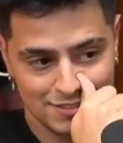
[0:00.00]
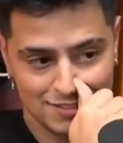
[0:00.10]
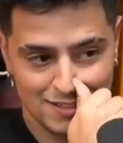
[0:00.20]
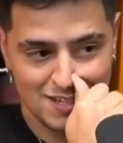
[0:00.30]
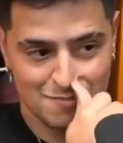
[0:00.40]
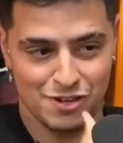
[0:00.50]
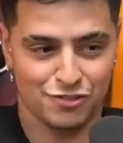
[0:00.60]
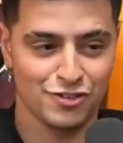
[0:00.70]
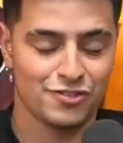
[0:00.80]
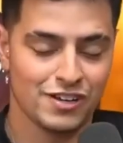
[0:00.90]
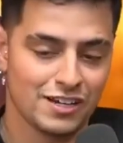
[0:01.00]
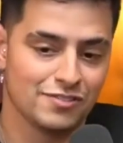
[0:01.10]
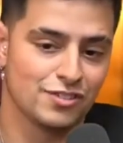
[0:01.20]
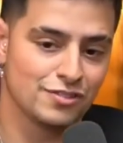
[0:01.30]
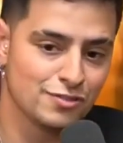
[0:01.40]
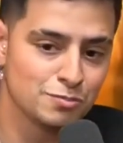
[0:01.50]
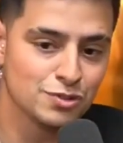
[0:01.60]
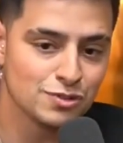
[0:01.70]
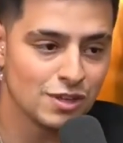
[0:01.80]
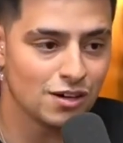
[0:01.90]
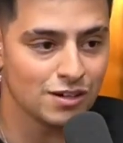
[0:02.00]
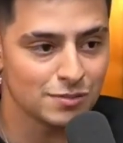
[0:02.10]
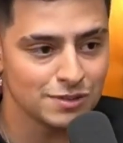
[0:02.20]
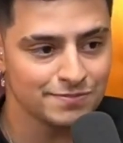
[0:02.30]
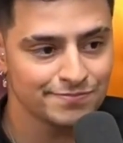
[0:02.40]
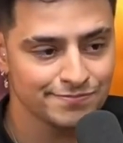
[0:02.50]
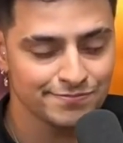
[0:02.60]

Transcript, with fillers: Hum. Mas foi hum. fera, foi muito da hora, mano. Caralho, que